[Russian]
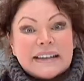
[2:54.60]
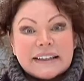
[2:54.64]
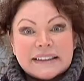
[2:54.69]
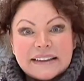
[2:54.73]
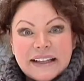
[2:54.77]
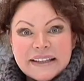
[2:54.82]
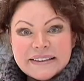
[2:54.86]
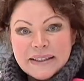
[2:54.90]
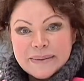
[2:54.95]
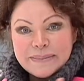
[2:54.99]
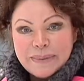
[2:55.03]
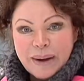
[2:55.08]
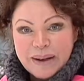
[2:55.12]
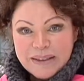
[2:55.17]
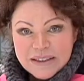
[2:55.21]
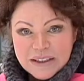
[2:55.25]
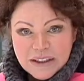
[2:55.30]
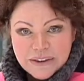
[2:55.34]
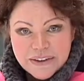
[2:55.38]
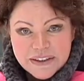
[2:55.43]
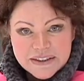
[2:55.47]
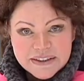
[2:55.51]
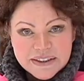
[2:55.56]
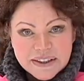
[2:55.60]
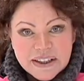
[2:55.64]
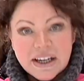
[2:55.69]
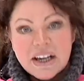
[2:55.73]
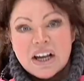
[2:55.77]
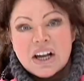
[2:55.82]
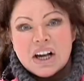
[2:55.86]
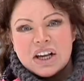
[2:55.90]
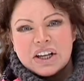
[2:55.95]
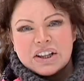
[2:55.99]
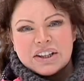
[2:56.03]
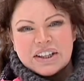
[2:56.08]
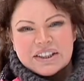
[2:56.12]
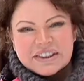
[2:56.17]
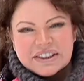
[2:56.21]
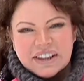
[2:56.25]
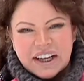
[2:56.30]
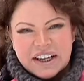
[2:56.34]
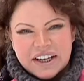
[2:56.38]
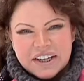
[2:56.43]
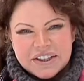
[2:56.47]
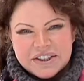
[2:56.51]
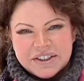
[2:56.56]
Согласно пословице,
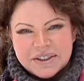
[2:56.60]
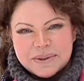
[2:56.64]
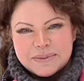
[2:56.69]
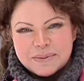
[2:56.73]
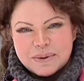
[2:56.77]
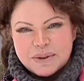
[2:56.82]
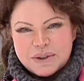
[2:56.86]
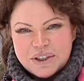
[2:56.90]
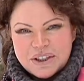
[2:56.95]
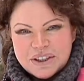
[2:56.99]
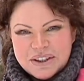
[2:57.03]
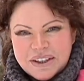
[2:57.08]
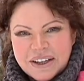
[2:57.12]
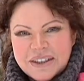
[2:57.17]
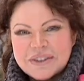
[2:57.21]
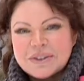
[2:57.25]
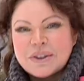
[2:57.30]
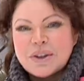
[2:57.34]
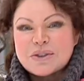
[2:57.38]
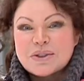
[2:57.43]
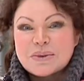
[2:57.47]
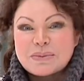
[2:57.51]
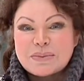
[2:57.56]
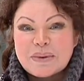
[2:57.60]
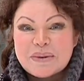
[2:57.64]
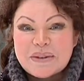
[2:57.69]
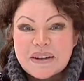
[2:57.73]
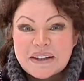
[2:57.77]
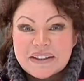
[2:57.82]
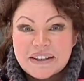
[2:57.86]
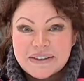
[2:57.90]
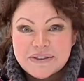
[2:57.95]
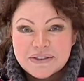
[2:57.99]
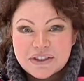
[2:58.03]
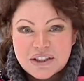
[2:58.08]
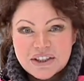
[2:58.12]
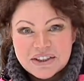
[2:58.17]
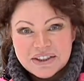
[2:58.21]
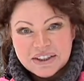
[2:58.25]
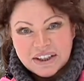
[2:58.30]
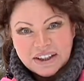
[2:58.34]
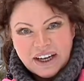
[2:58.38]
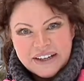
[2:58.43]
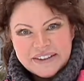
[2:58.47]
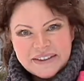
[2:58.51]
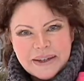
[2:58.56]
Настоящий мужчина должен посадить в
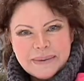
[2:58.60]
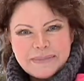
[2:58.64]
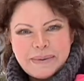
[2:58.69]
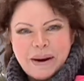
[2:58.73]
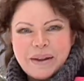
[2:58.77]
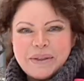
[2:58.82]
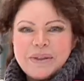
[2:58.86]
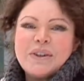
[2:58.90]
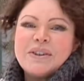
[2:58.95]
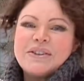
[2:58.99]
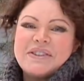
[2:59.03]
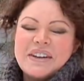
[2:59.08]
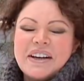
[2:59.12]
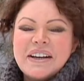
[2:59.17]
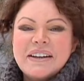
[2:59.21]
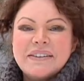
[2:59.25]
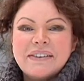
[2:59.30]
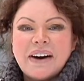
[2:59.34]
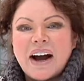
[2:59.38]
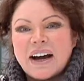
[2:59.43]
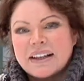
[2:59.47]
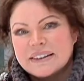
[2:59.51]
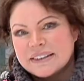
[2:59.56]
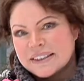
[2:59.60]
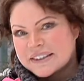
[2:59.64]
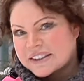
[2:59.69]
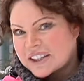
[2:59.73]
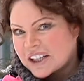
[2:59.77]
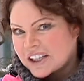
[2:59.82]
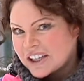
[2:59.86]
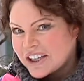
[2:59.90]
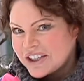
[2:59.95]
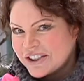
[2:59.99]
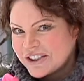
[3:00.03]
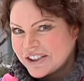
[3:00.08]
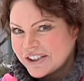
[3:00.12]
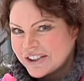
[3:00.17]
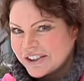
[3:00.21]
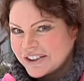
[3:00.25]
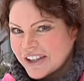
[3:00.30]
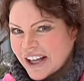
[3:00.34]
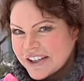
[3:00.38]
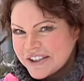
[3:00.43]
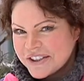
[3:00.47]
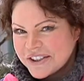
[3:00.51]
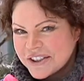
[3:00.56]
жизни хотя бы одно дерево, а настоящий
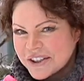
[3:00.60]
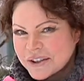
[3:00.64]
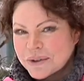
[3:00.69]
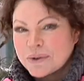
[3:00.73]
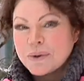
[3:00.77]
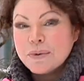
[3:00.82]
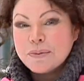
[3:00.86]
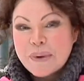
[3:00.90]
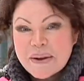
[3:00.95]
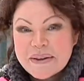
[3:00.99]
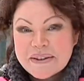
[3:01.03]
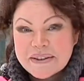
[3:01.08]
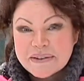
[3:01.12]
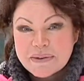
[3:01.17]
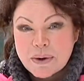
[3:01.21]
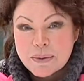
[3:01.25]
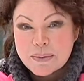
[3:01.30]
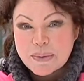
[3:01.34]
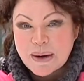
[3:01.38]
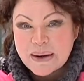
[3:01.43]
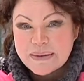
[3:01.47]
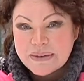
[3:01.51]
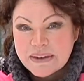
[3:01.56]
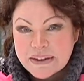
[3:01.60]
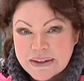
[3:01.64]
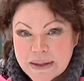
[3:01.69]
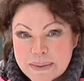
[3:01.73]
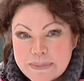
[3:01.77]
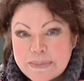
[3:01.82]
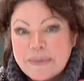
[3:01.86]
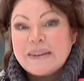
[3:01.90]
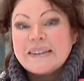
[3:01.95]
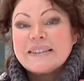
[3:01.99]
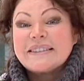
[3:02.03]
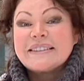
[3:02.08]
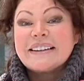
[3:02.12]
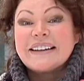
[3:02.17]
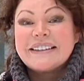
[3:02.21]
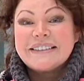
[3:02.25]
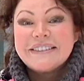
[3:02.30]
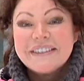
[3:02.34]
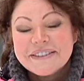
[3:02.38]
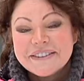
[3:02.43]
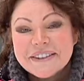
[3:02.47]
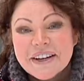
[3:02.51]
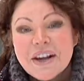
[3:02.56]
дачник уметь его правильно
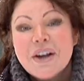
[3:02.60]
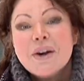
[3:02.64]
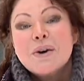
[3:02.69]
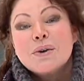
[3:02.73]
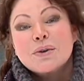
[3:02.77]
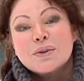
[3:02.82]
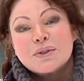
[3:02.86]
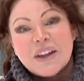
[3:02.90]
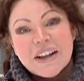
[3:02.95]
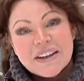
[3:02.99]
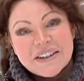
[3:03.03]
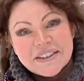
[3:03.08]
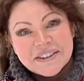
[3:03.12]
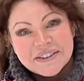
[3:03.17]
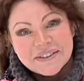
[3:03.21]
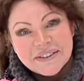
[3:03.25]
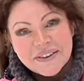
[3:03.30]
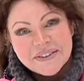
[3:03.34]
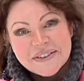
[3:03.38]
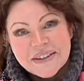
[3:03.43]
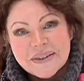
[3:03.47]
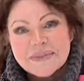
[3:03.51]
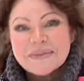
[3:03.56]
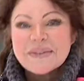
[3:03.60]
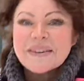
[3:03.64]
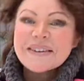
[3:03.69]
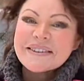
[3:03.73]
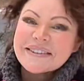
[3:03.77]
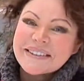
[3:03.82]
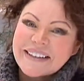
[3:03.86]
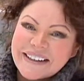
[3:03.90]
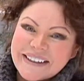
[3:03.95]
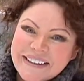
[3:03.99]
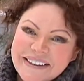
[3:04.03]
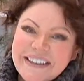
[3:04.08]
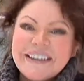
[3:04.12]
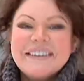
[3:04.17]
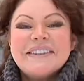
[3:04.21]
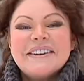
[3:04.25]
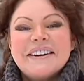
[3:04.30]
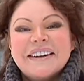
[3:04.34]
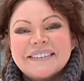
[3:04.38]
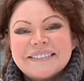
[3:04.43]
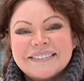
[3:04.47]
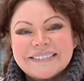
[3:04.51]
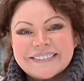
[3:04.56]
пересадить. Удачного всем
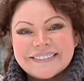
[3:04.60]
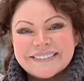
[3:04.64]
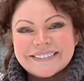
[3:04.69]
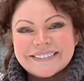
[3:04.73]
настроения!